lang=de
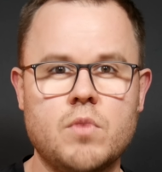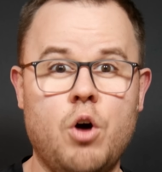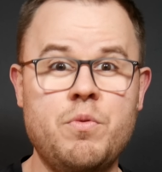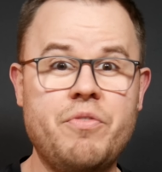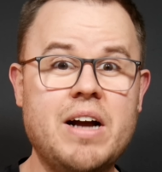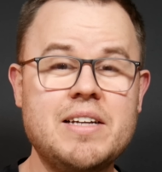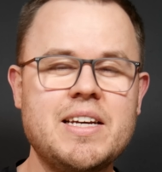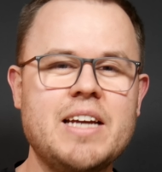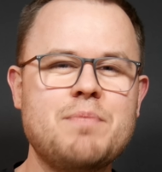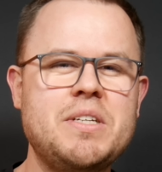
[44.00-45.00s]
Und wir fangen
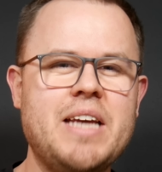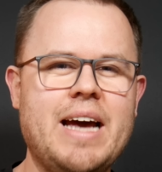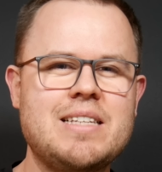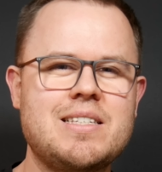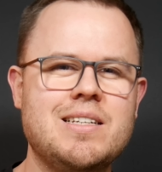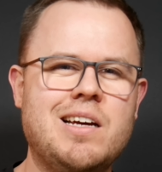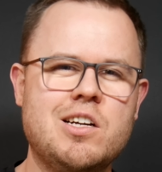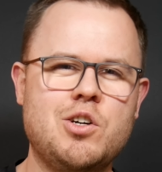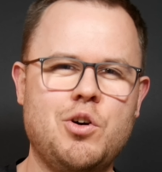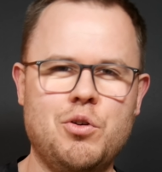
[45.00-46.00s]
direkt mit der ersten
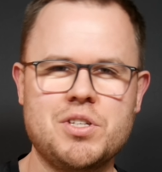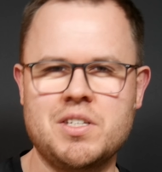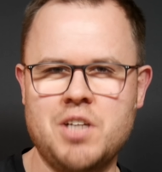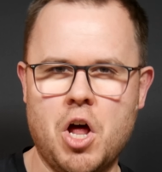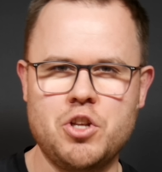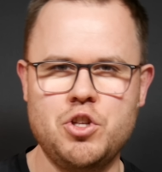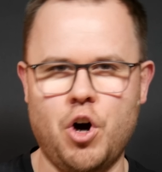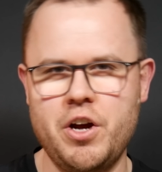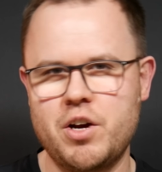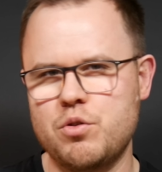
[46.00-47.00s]
großen
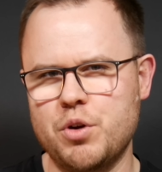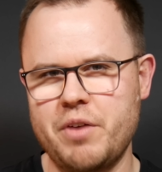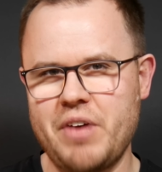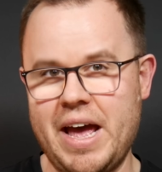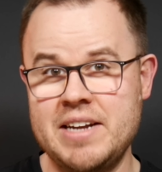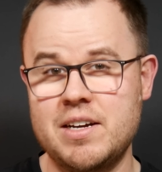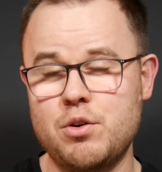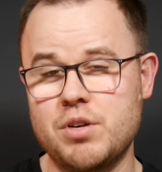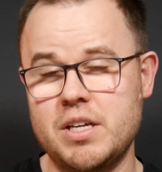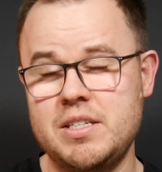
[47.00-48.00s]
Neuerung oder
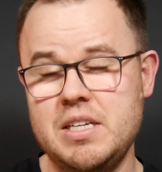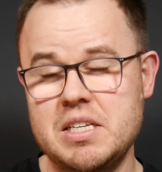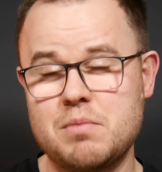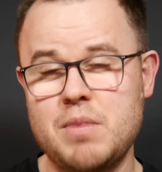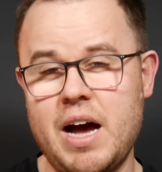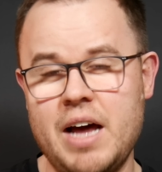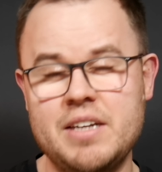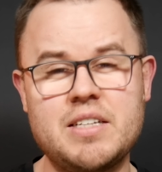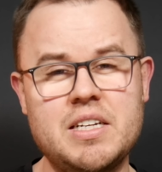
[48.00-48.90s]
Veränderung in diesem Jahr an,